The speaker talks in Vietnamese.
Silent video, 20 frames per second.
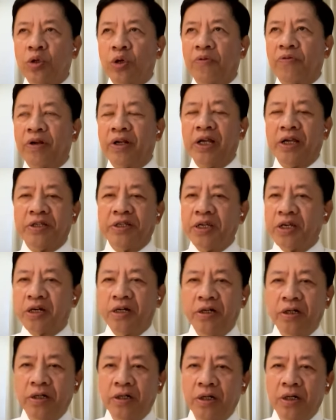rồi vấn đề
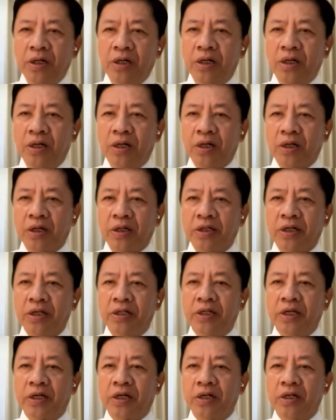di cư người
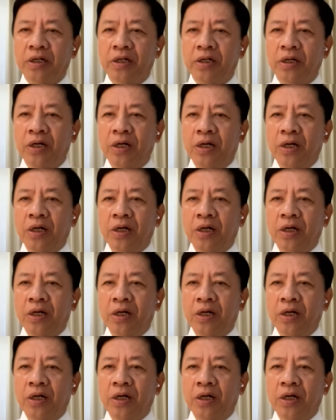dân di cư